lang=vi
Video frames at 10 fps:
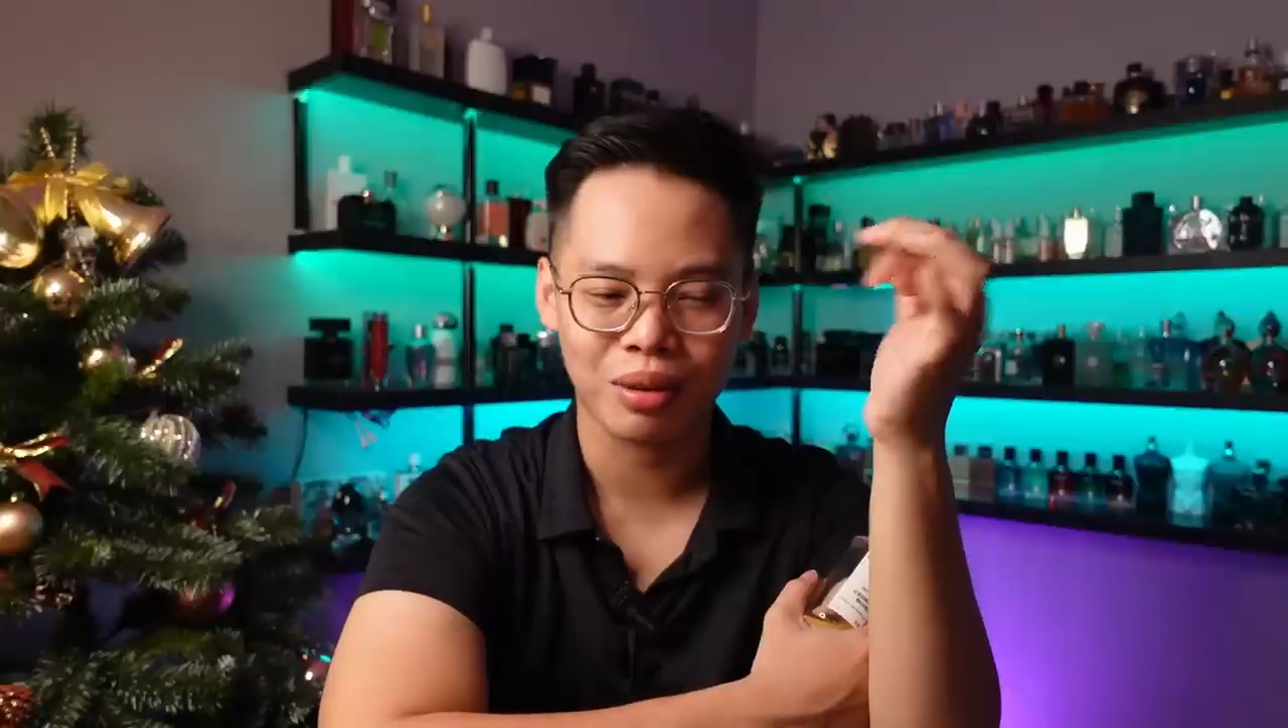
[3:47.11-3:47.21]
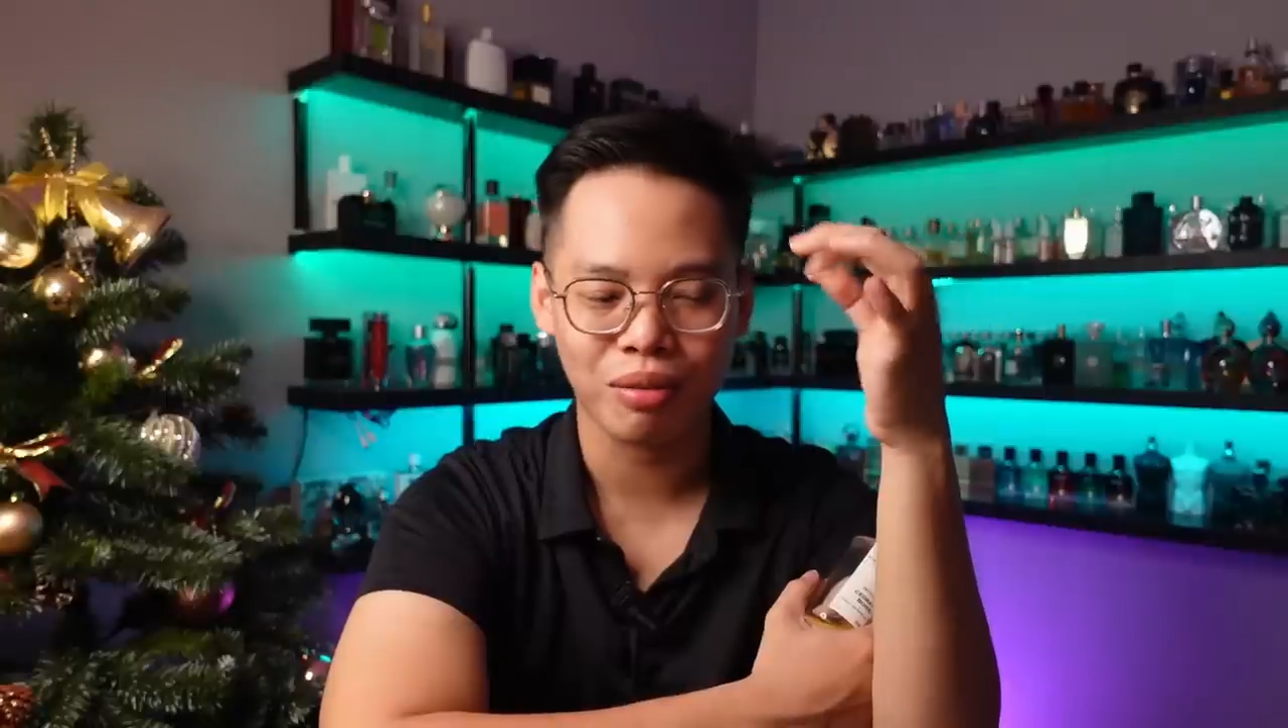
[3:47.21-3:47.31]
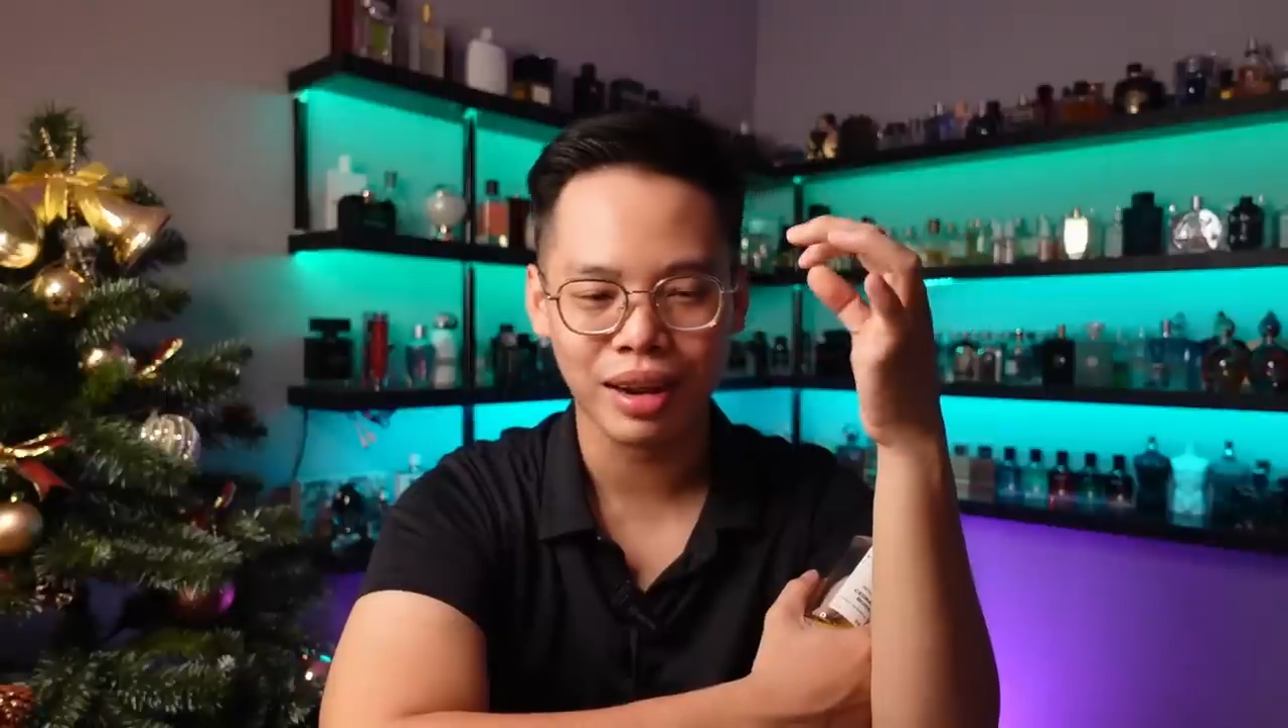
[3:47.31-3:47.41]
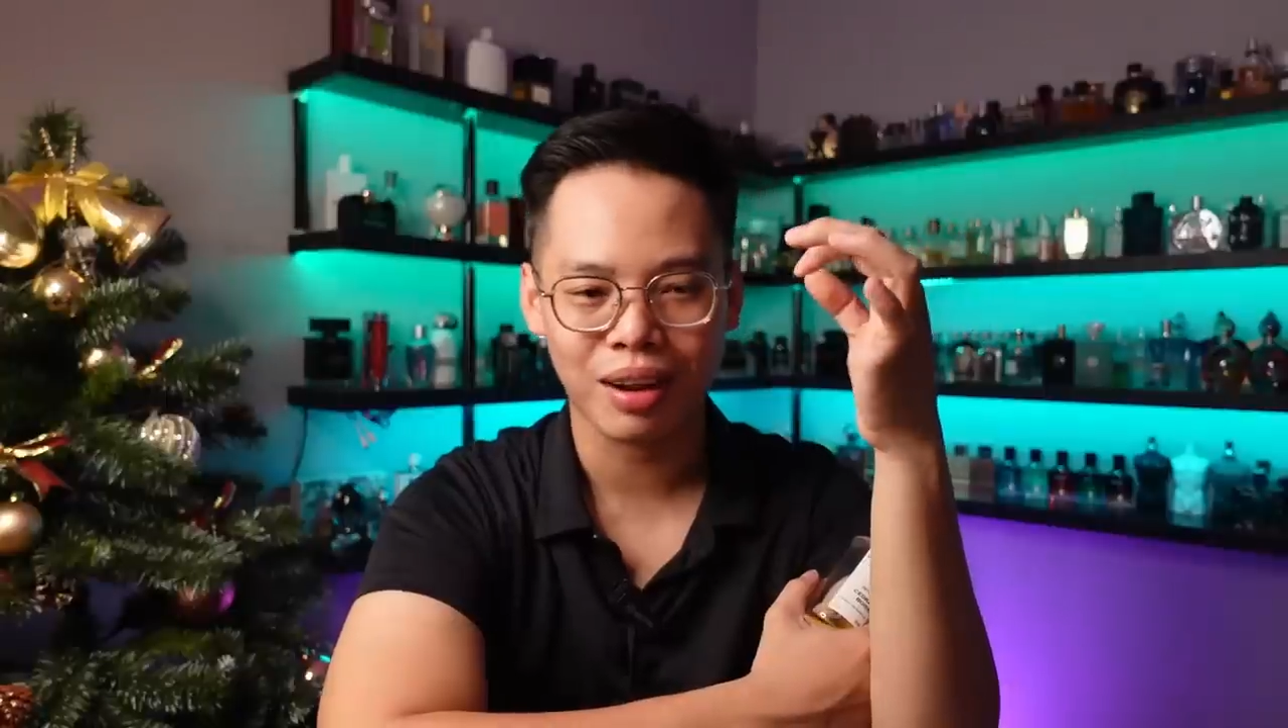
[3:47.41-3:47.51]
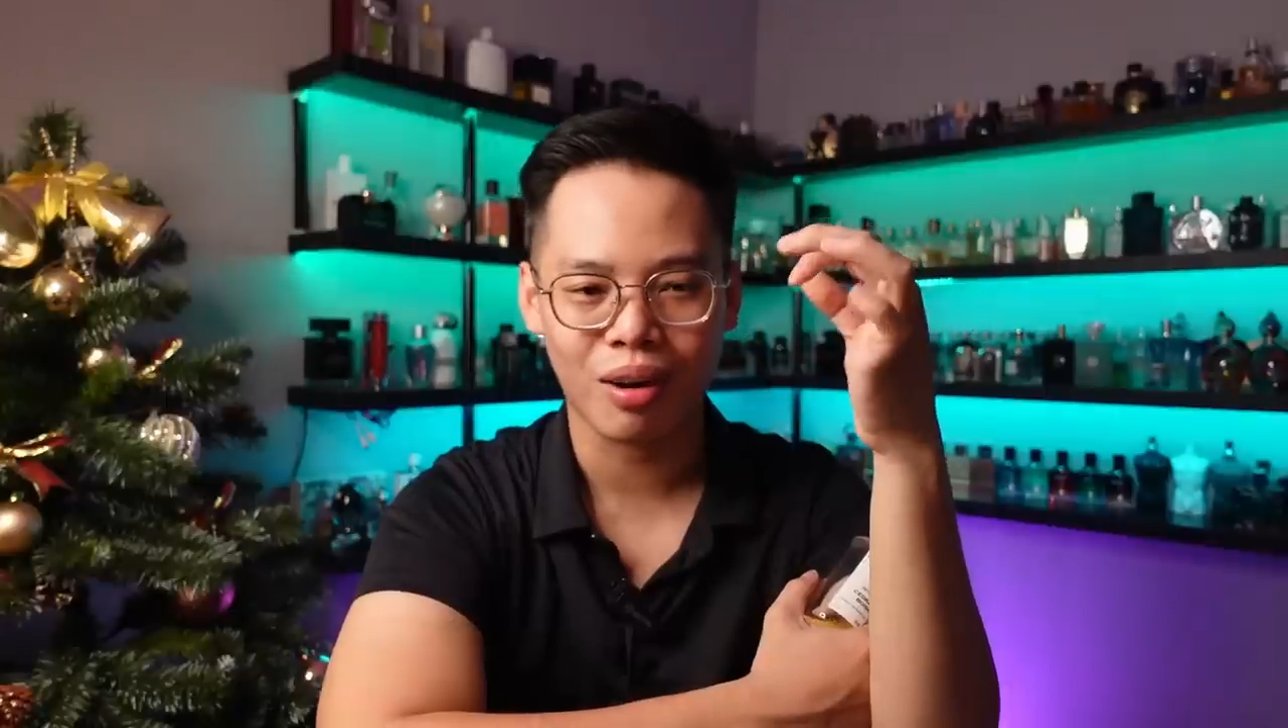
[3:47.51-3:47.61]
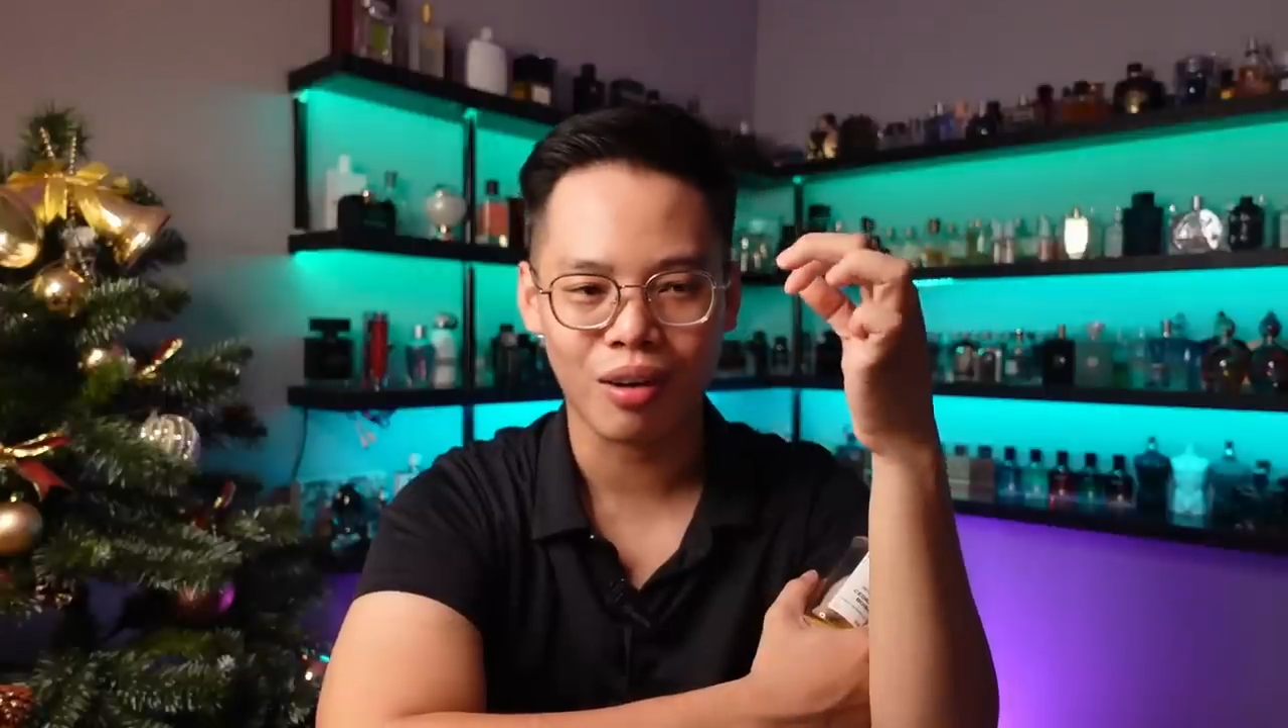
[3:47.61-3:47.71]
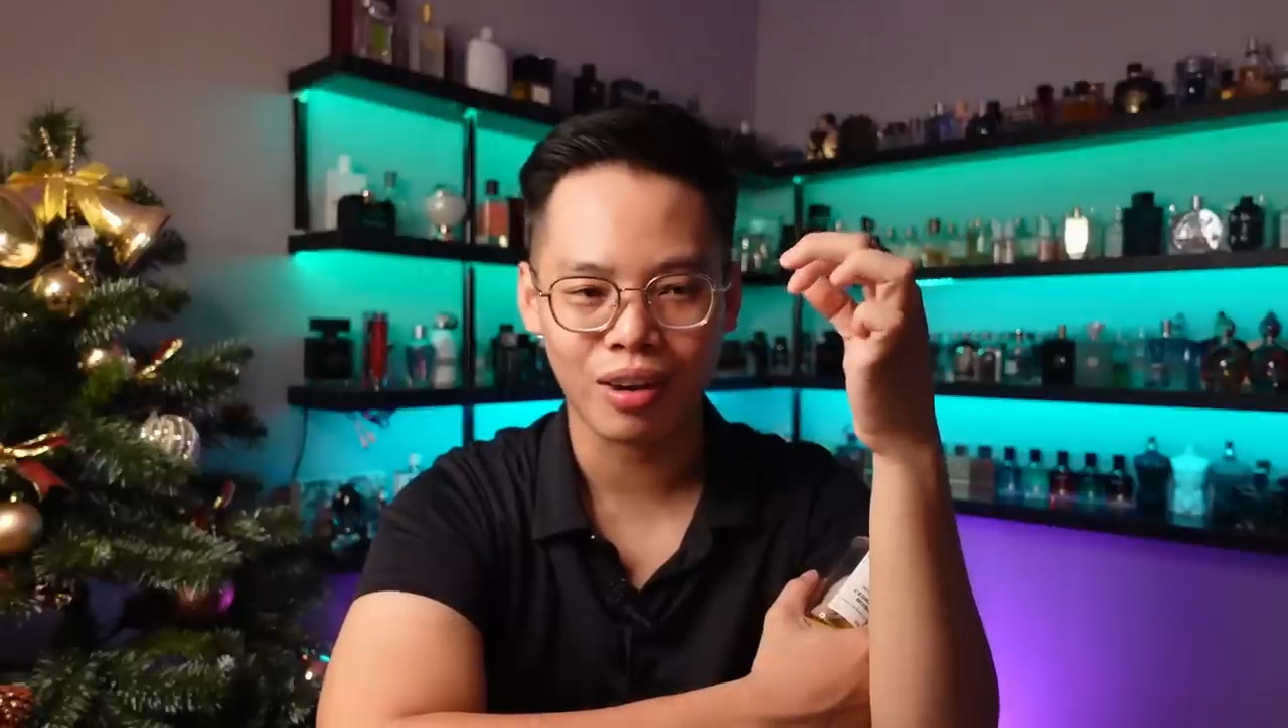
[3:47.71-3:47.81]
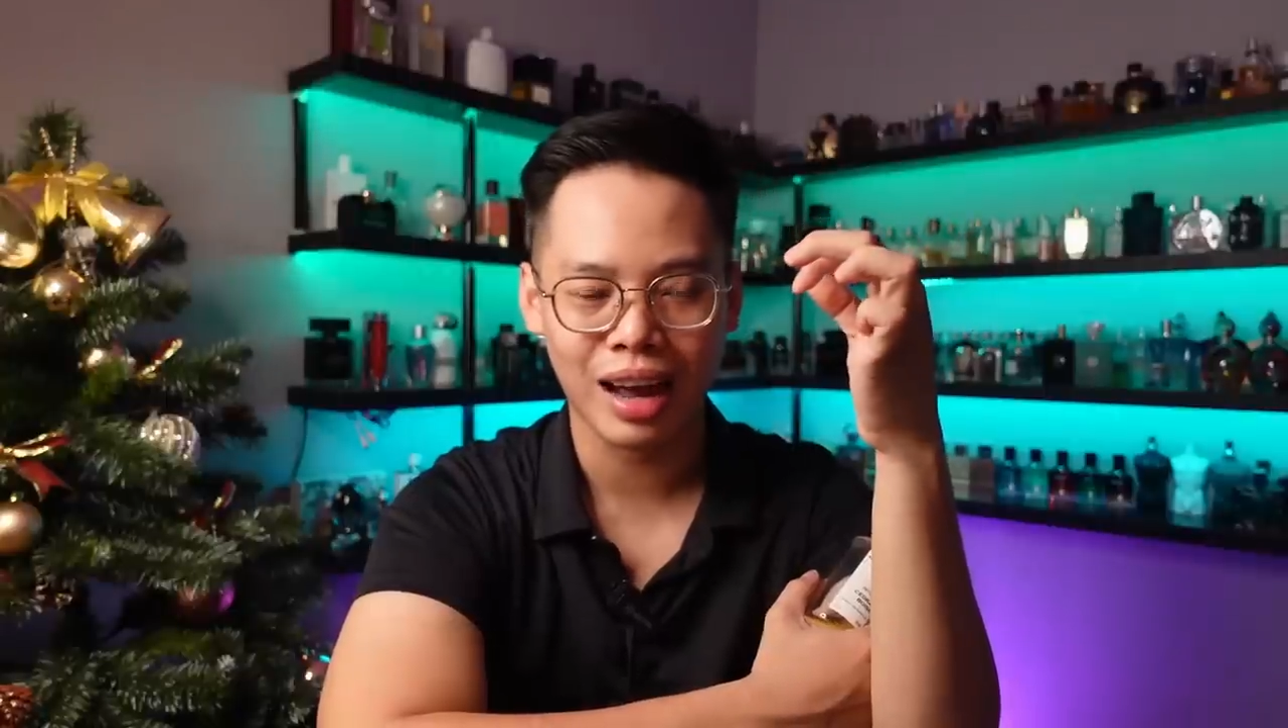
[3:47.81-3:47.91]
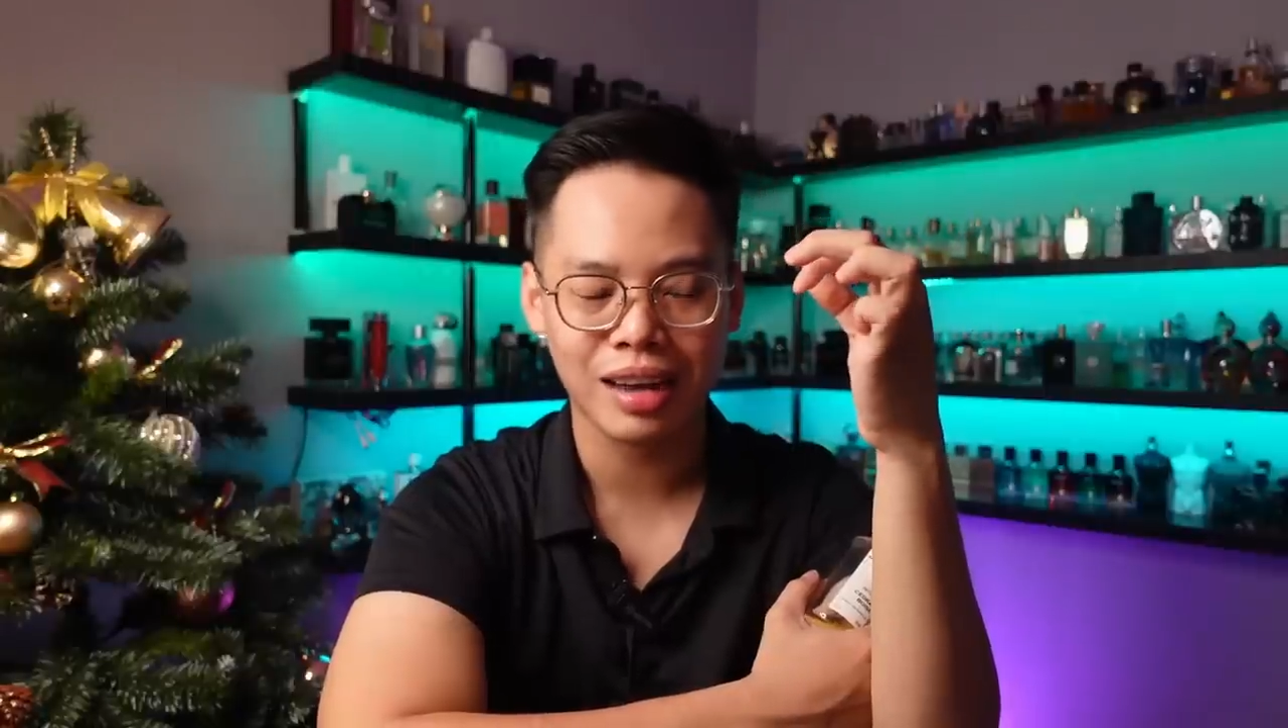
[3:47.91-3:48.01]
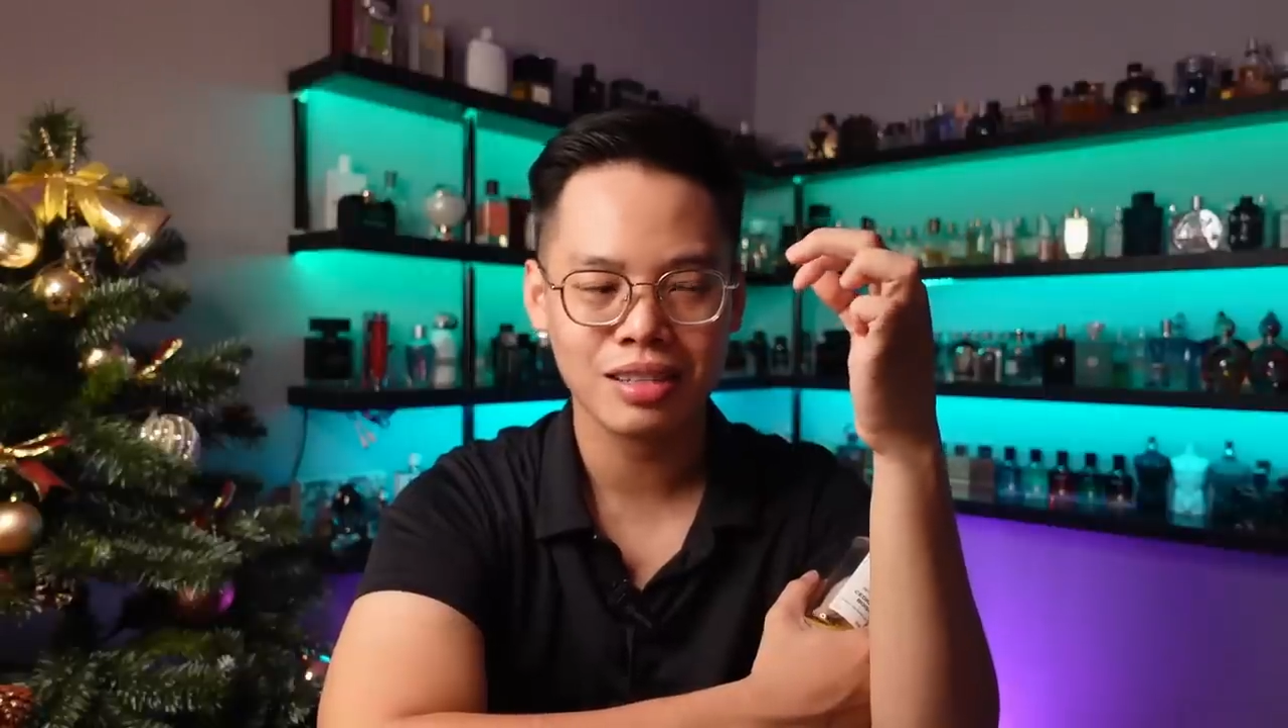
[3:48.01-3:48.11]
có vẻ
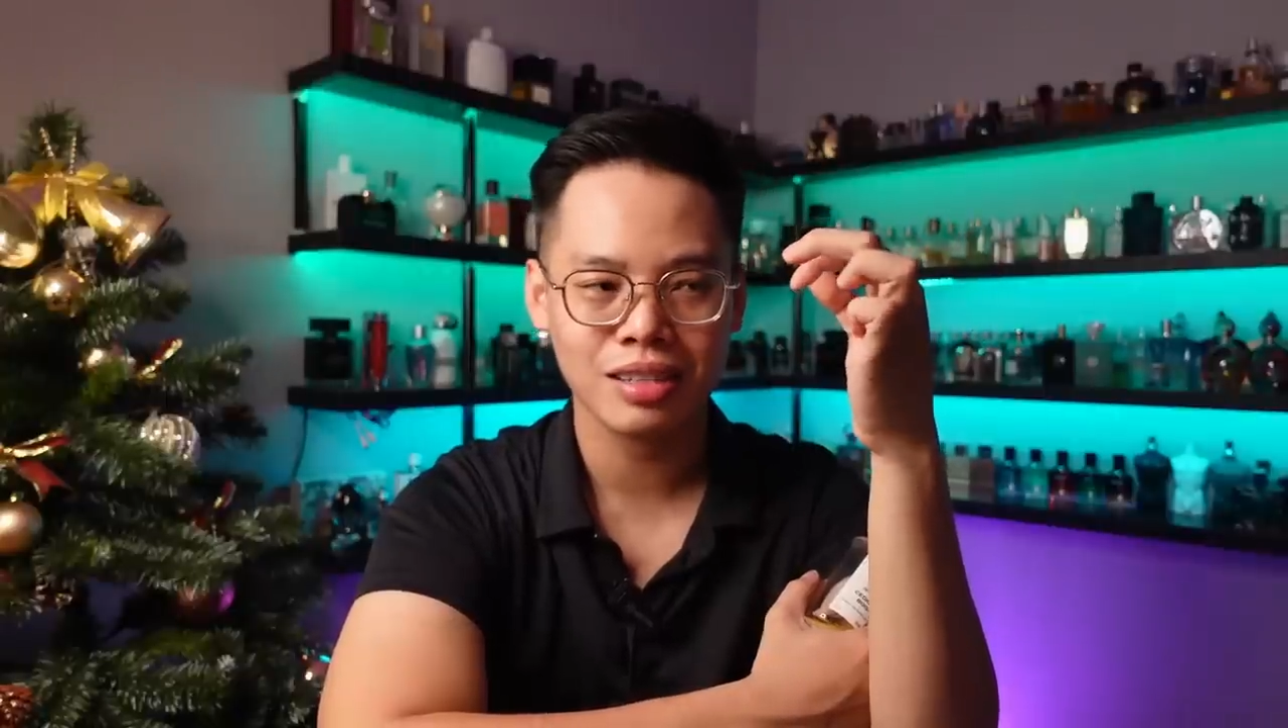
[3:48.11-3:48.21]
họ đang